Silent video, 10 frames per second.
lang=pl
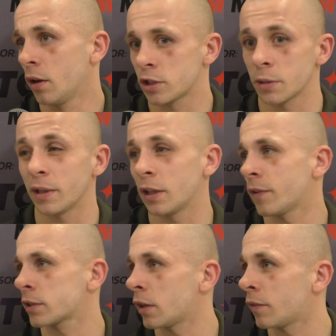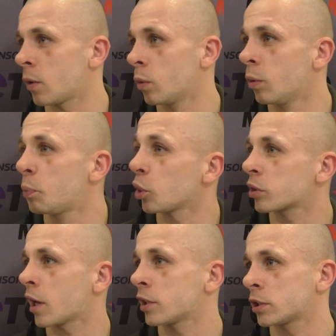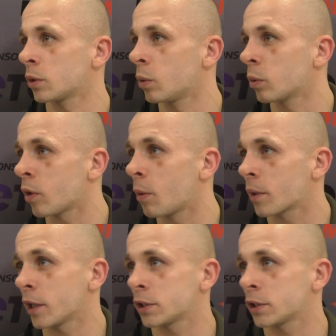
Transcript: Czy będę boksował u Piotrka, czy u Tomka,